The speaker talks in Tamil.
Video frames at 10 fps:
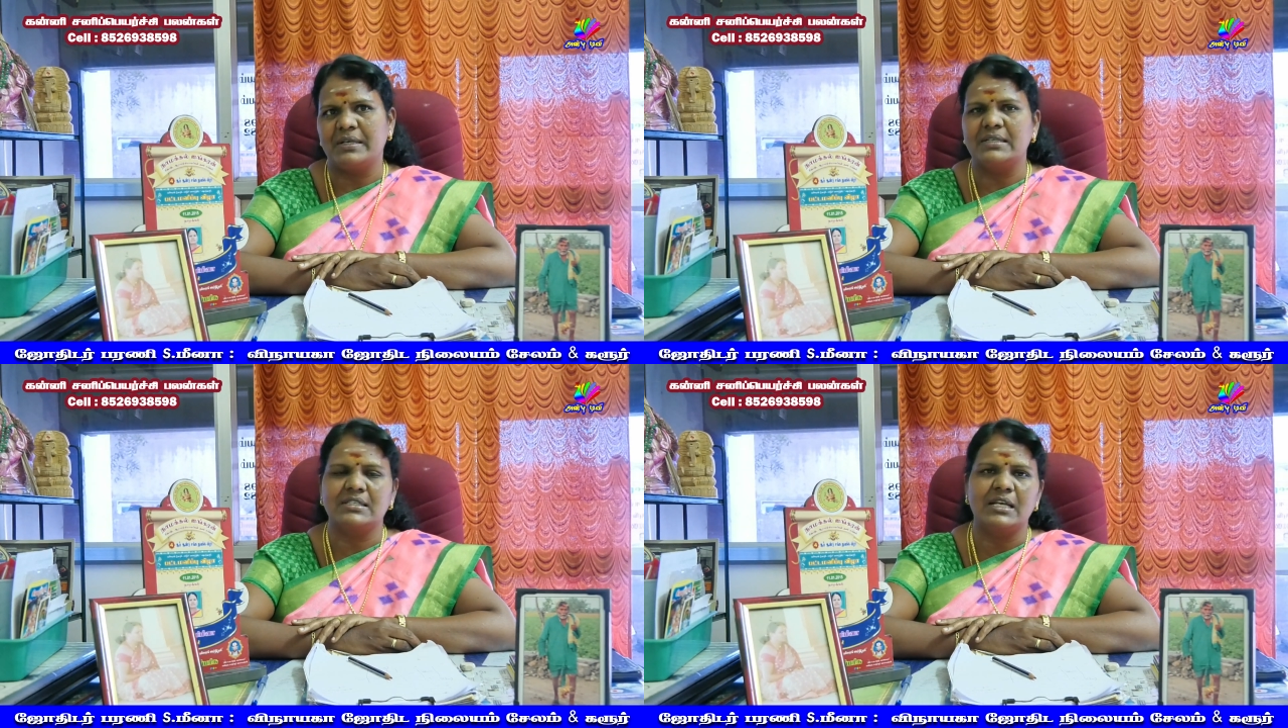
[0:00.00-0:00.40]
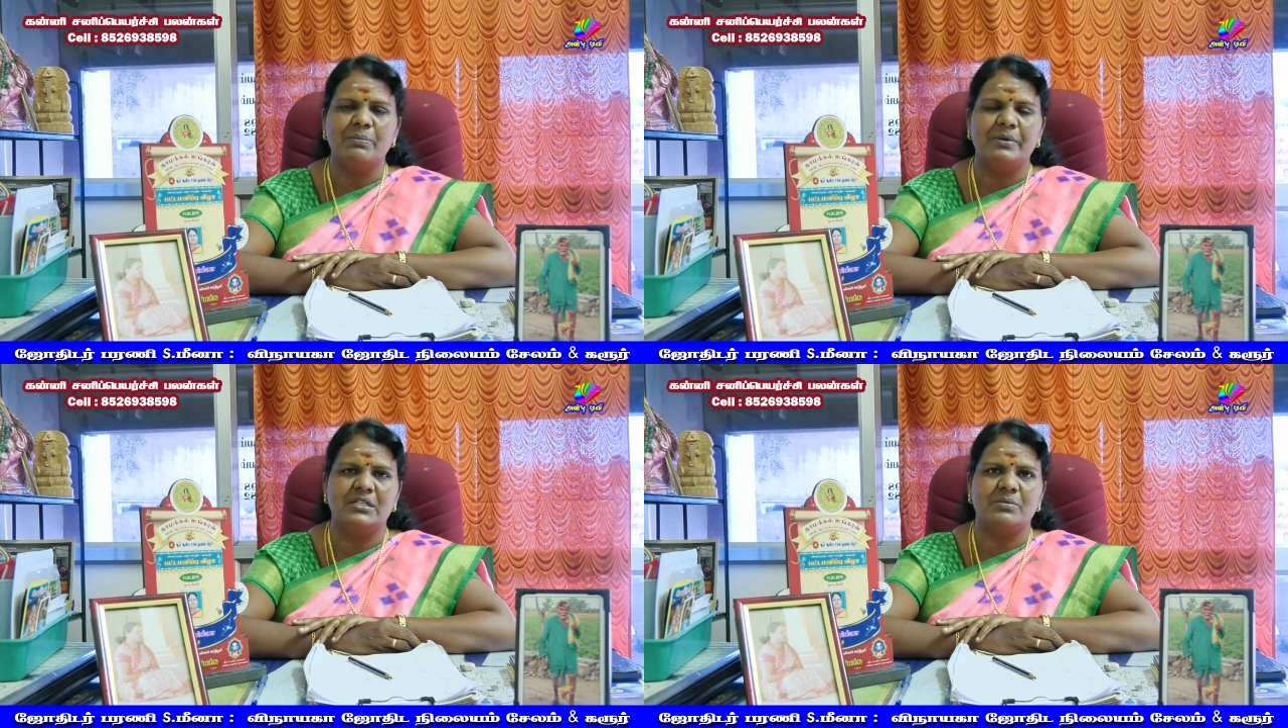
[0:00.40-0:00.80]
பலன்
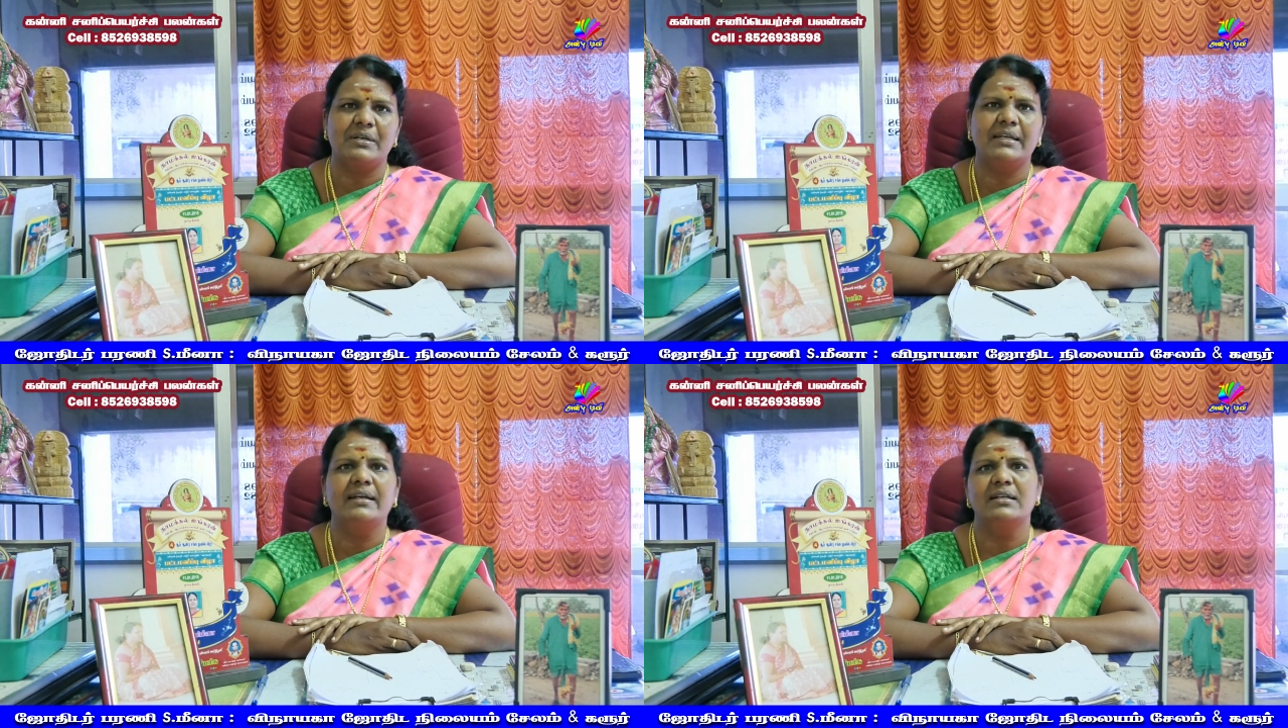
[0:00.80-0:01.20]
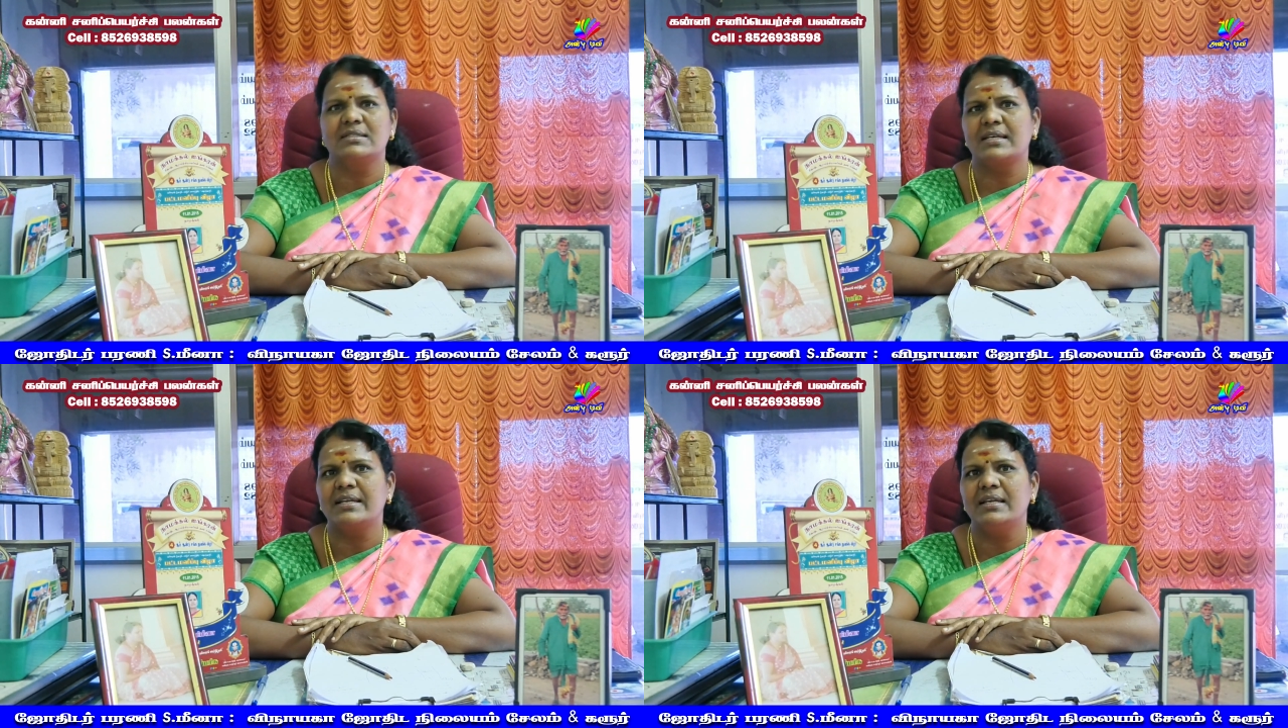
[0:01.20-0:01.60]
சனிப்பயிற்சி பயிற்சி
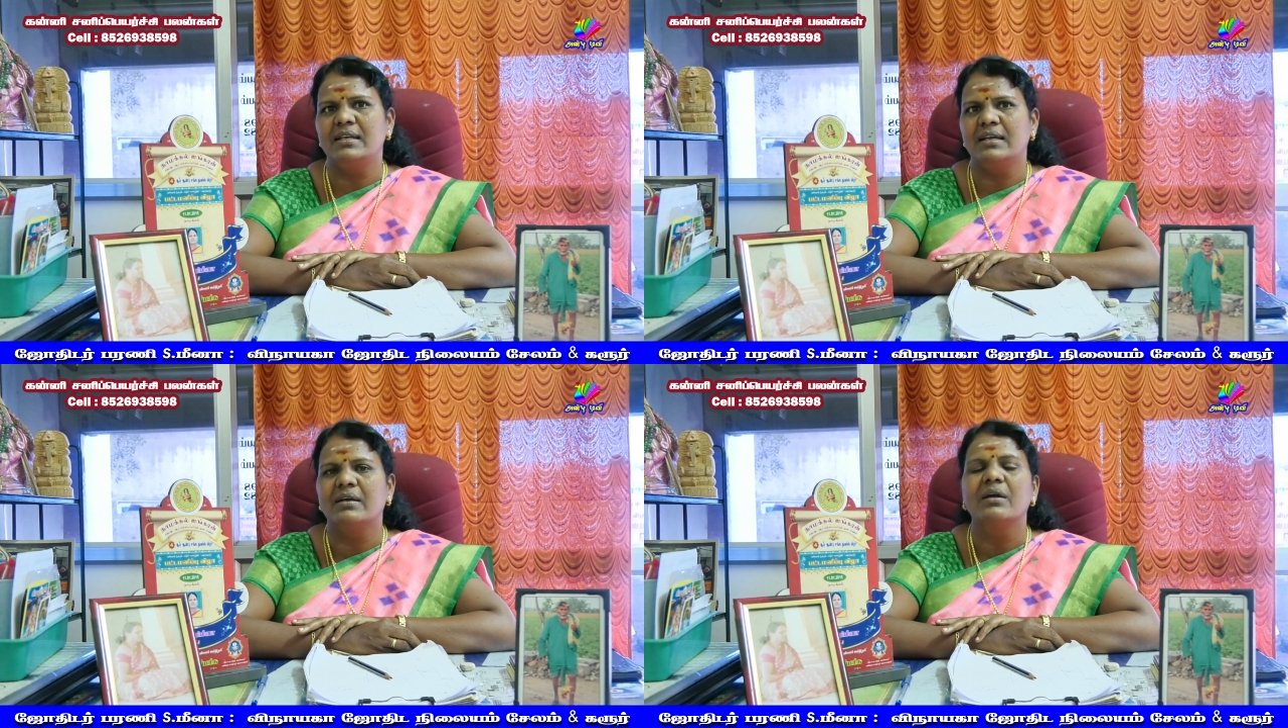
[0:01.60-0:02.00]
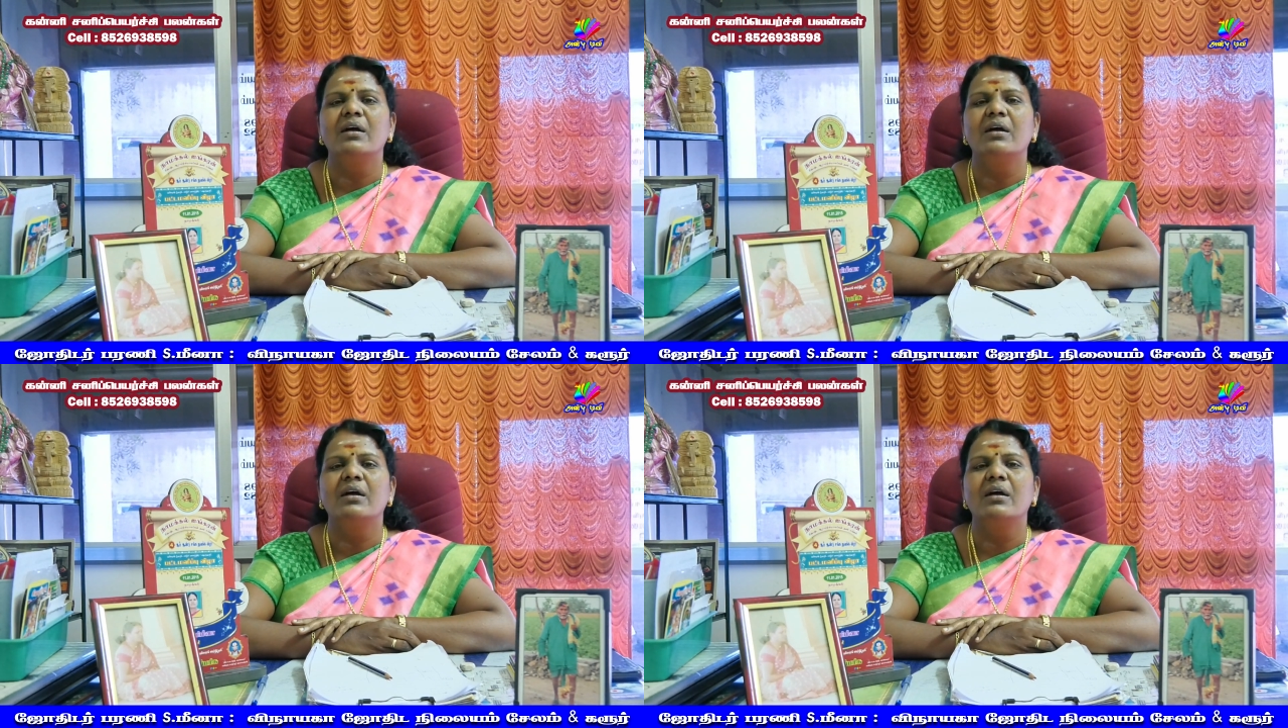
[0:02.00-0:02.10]
எங்களுக்கு சரியில்லை